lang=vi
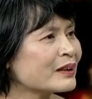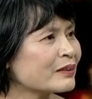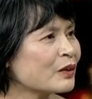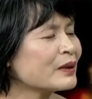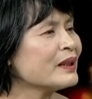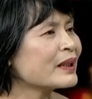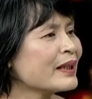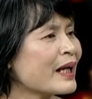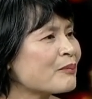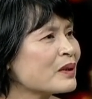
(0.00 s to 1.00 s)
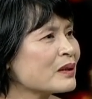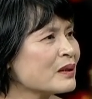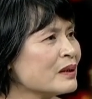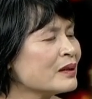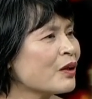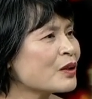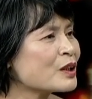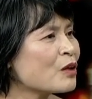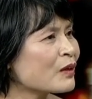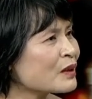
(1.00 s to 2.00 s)
có thể là cái hàm lượng đường họ
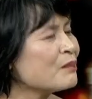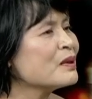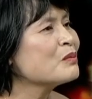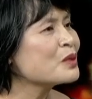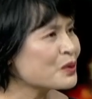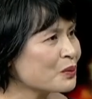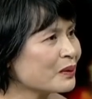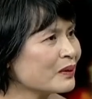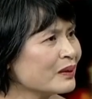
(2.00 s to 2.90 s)
cho vào thấp hơn một chút